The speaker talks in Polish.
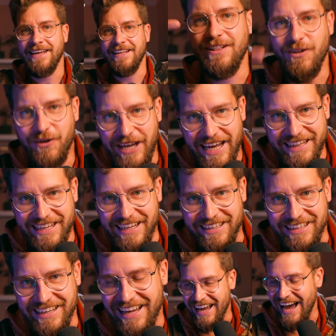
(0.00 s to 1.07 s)
no
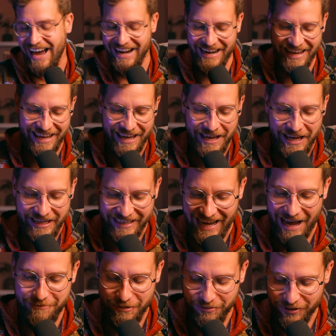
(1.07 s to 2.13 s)
1 ale
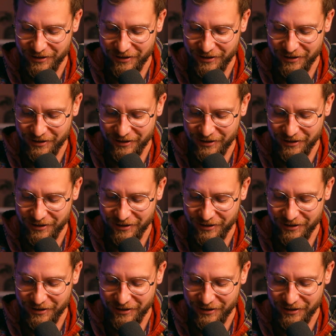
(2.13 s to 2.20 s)
ja bym